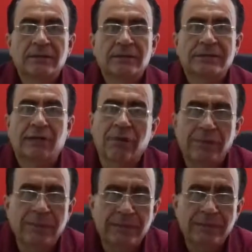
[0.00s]

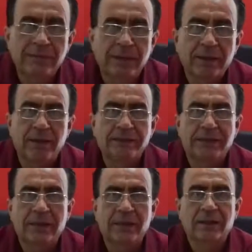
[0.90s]
Seguramente
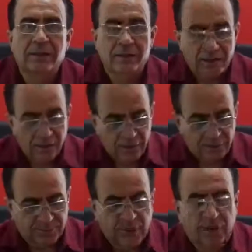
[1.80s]
si
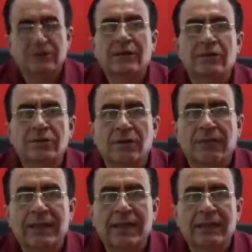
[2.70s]
los pronósticos no
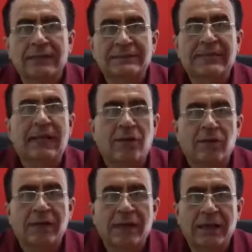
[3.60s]
fallan, si la
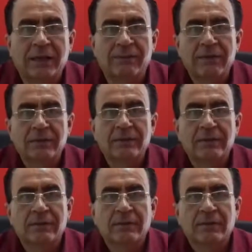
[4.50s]
lógica
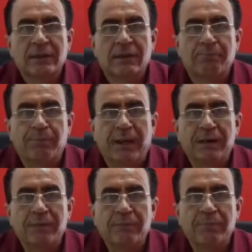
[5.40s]

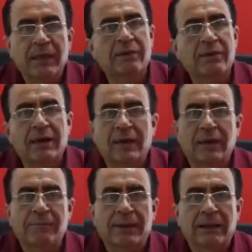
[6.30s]
impera, México le
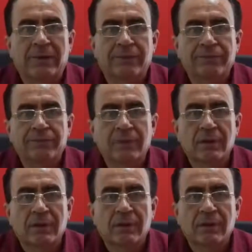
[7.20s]
ganará a Panamá.
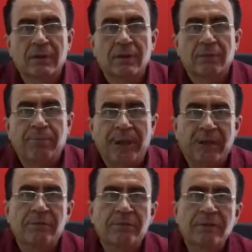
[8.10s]

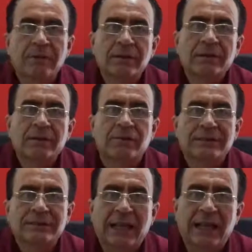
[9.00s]
Pero donde
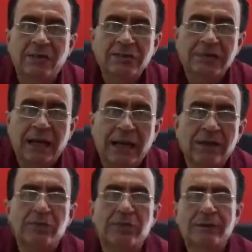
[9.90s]
está la lucha
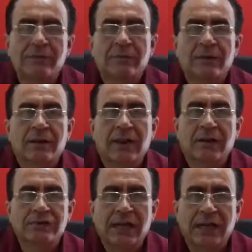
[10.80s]
ardua, la
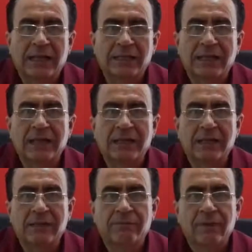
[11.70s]
lucha
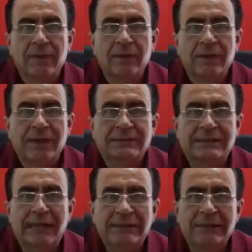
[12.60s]
candente,
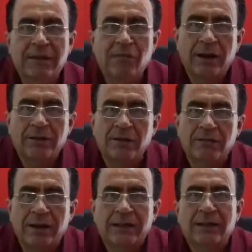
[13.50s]
está en ese cuarto
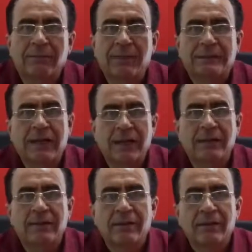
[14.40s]
lugar de repechaje,